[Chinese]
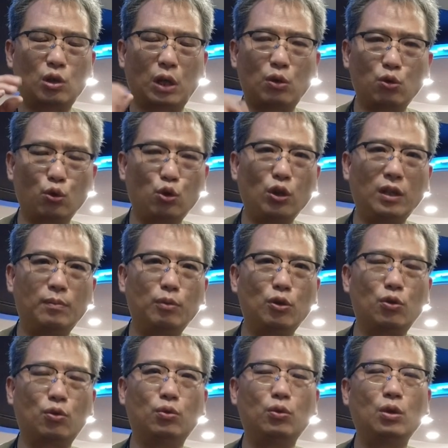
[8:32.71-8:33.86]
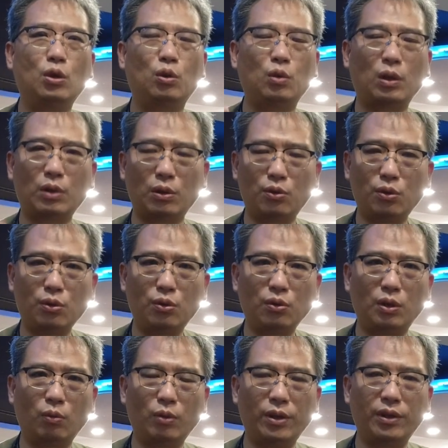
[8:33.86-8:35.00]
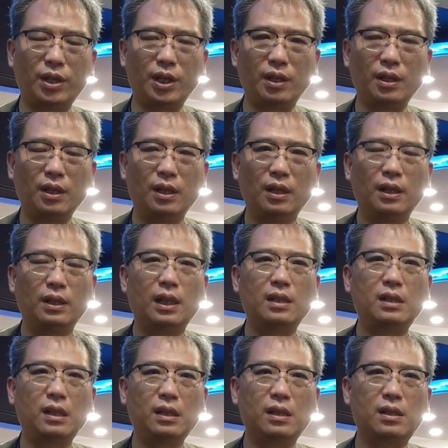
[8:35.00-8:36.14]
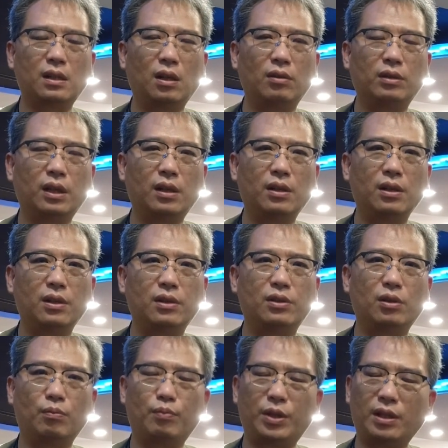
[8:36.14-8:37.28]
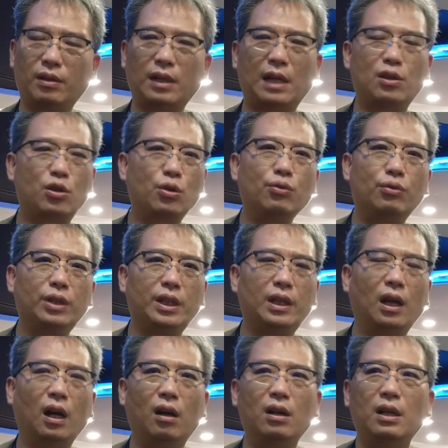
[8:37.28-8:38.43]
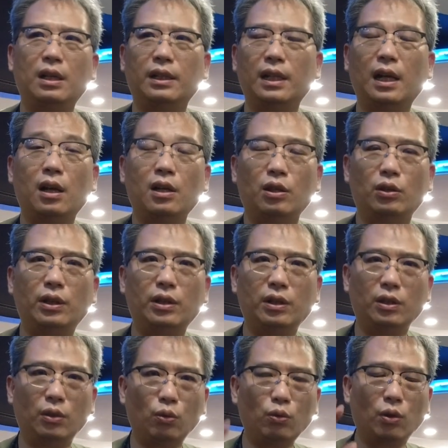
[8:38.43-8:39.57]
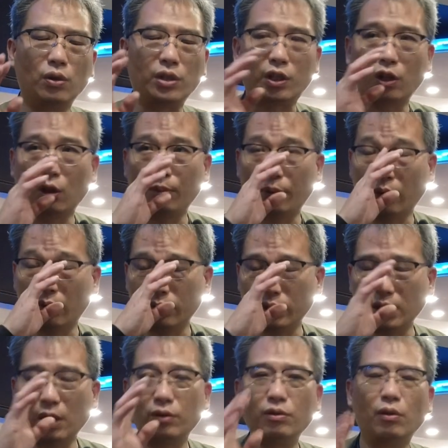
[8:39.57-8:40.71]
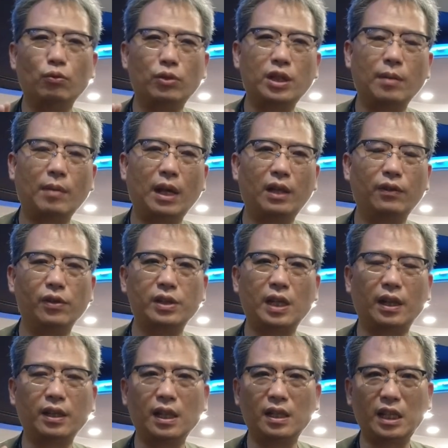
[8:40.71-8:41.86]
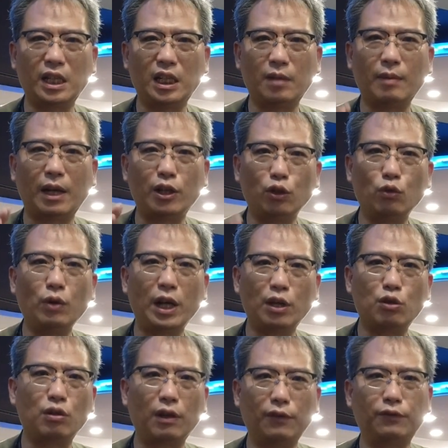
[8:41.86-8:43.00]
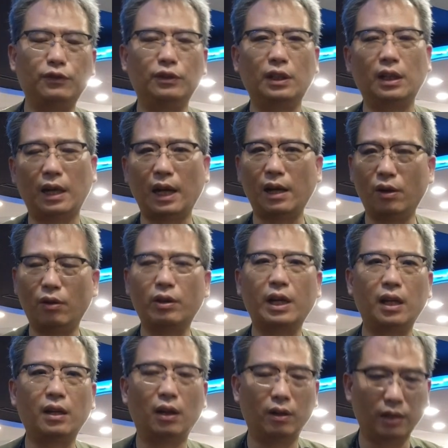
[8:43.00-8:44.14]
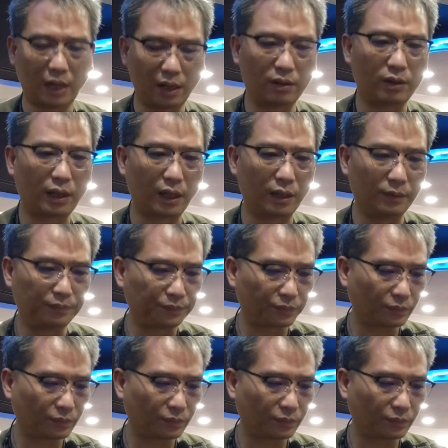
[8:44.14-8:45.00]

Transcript: 传输距离不足、断断续续的问题，那这个时候呢就比较难处理了哈。那如果你 GoPro 要用无线麦克风，强烈建议你买 UHF 的，还 OK 哈，还 OK。